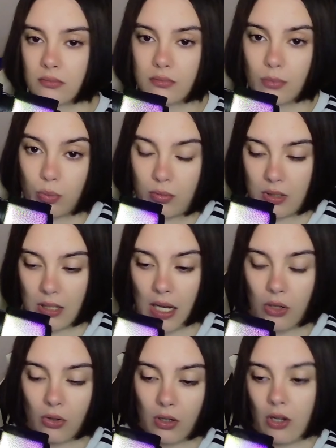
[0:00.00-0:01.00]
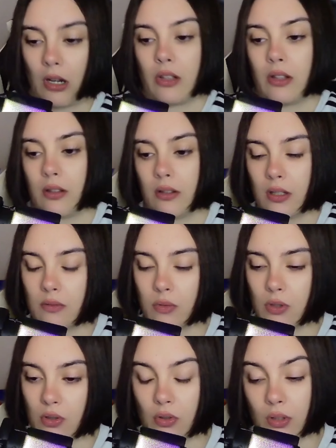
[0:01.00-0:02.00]
Puse algo que ahora
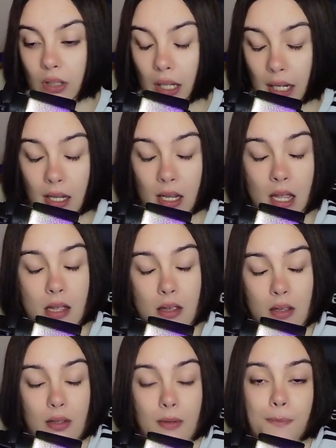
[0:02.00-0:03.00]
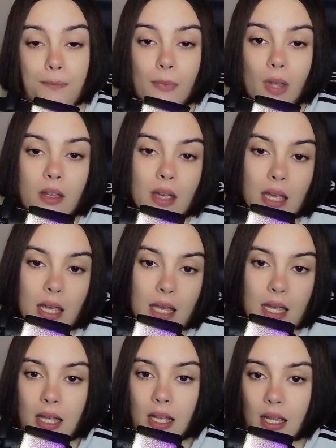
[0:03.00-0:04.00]
después os contaré.
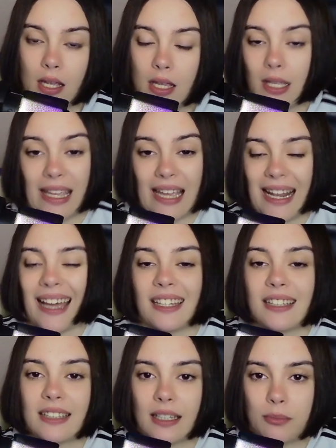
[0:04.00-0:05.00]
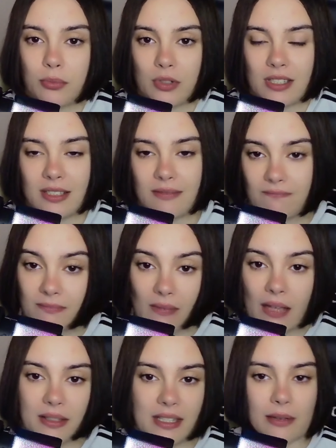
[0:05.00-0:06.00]
Eh, y que la gente, pues,
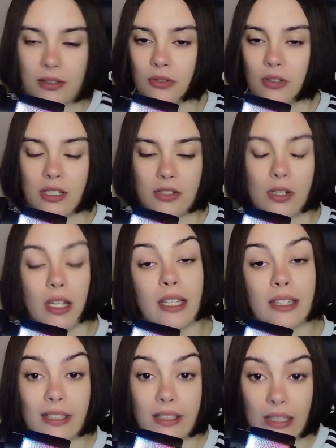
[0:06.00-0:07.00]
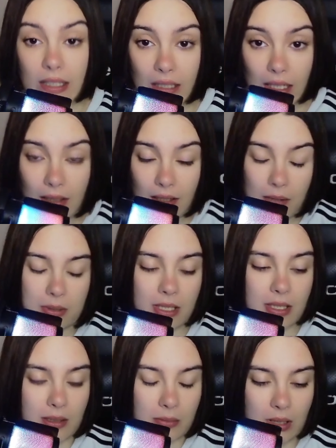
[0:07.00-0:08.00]
ya viendo eso, entendía
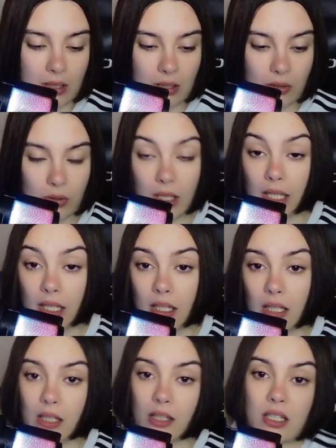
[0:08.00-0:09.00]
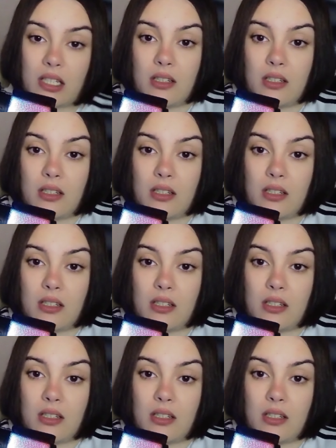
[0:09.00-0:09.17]
evidentemente lo que